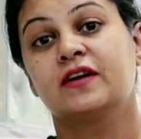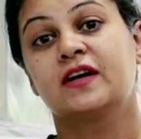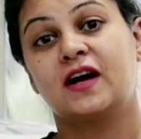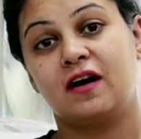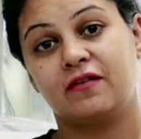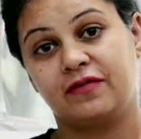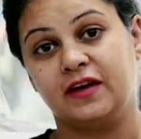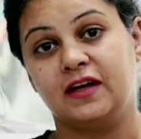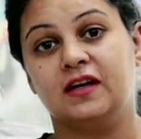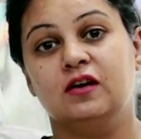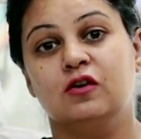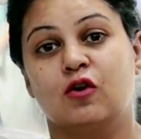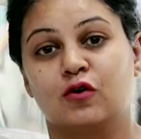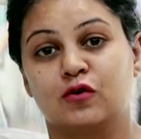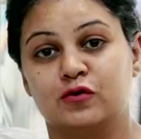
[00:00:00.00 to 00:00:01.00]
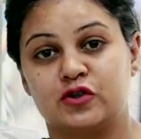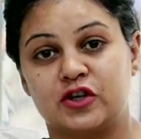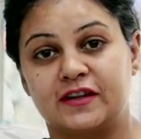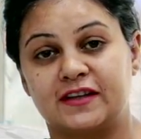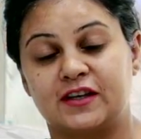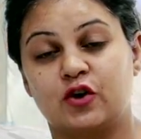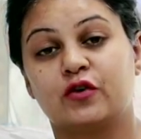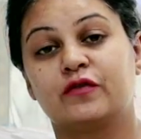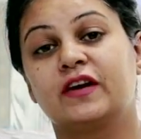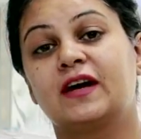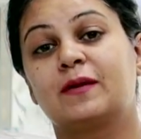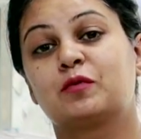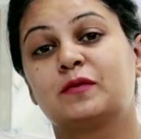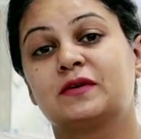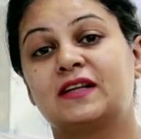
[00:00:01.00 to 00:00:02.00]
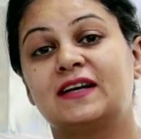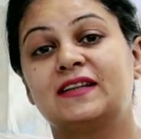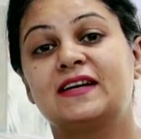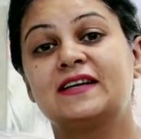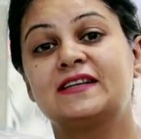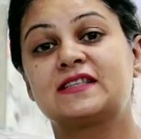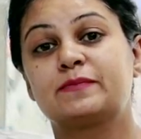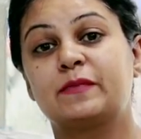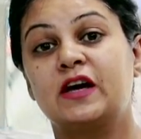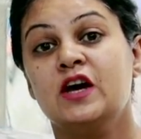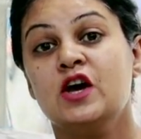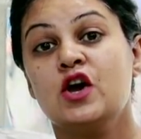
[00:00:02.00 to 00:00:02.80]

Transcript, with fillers: काफ़ी लॉन्ग हो जाती है और मैं आपको बता दें कि इसमें